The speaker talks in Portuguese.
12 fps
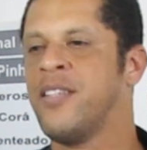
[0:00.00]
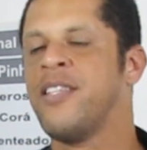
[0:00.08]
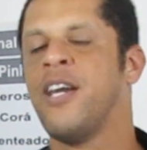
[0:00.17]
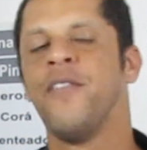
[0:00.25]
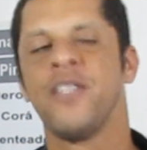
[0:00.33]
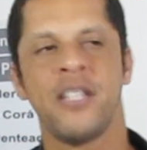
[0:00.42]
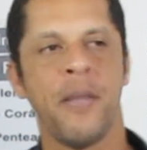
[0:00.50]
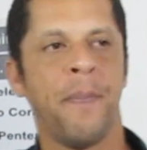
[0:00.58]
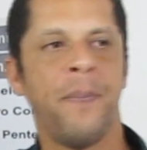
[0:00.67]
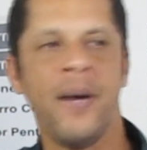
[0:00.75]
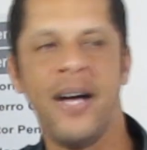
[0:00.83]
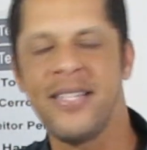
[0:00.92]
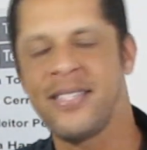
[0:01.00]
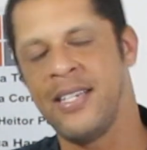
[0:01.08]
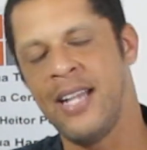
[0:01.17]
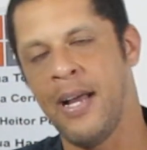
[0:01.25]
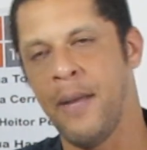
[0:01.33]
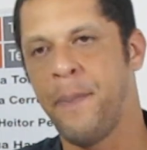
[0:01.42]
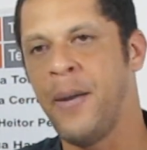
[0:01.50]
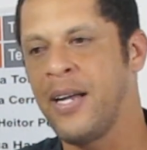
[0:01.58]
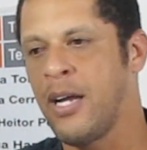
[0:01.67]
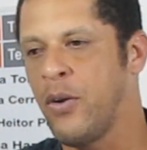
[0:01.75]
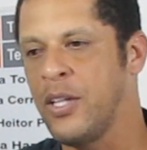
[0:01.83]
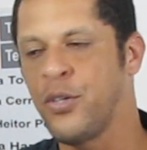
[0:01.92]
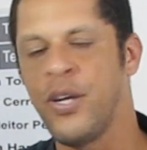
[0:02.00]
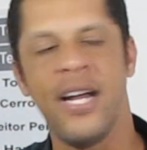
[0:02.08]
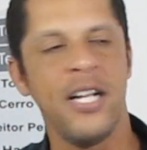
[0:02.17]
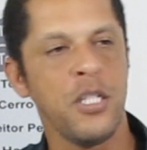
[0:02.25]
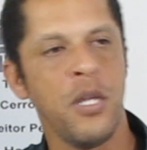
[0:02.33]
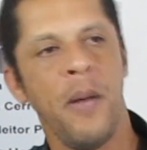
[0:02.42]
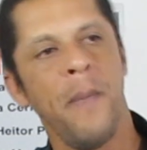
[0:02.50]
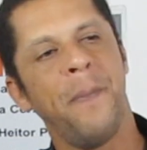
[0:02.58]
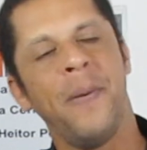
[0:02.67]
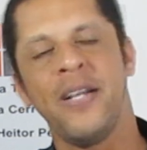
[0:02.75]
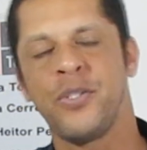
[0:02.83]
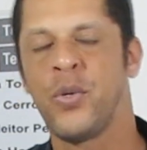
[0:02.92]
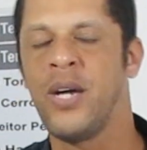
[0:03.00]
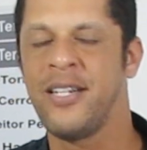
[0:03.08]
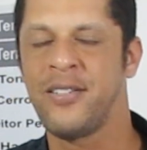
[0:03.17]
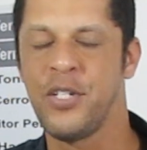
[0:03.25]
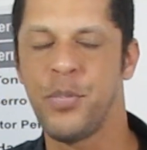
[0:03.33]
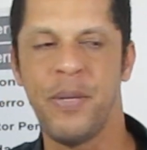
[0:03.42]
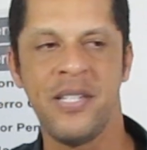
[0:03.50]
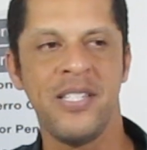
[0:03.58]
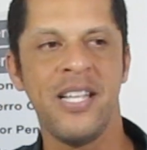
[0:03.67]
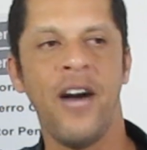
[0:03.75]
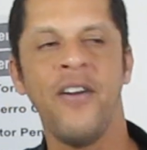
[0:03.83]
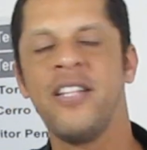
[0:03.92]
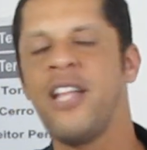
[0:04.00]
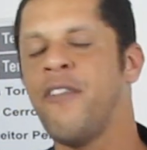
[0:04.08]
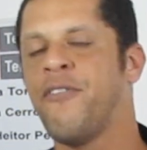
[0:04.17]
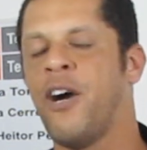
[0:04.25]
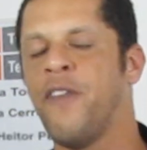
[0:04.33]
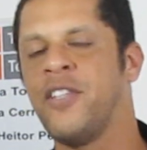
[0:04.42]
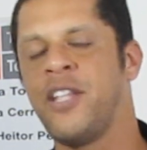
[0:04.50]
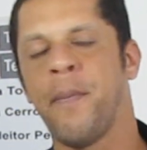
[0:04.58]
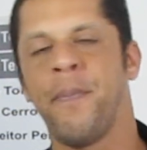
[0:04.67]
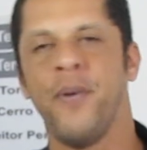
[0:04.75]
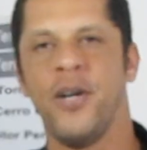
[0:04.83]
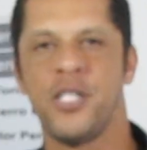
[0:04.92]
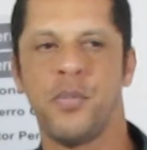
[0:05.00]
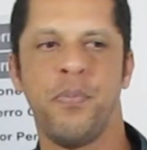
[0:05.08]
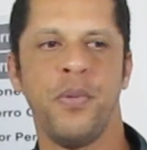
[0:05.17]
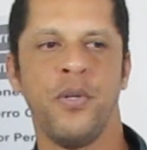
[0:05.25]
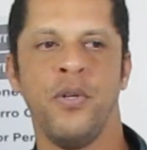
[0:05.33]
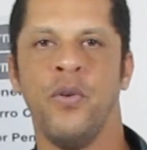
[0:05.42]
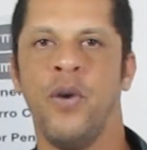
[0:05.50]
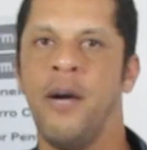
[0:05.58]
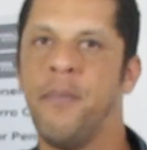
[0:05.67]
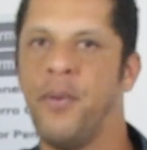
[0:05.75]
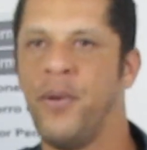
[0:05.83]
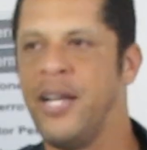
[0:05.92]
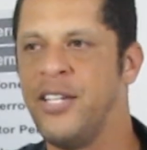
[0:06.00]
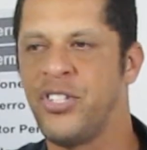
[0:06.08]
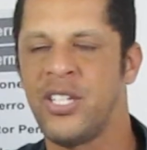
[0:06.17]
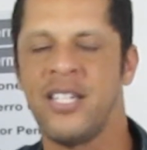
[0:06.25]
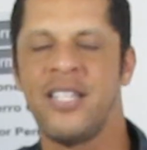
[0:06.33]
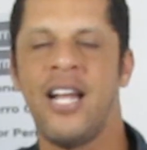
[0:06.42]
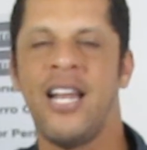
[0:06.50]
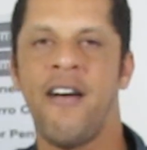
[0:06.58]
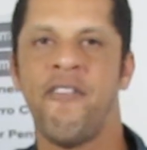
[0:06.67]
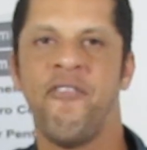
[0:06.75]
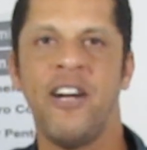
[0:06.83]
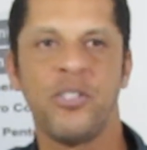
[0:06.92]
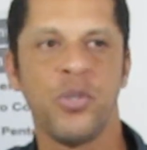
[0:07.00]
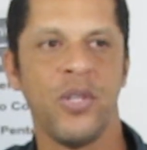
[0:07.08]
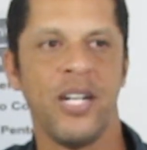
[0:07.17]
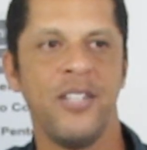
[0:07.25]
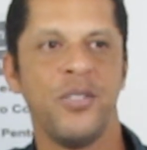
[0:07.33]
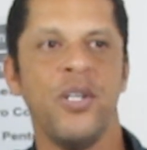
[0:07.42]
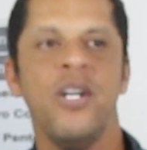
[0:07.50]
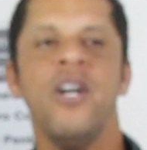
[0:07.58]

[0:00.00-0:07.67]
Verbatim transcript: Então você passa na paga quatro reais, passa o cartão especial e devolve depois pro ambulante que está lá faturando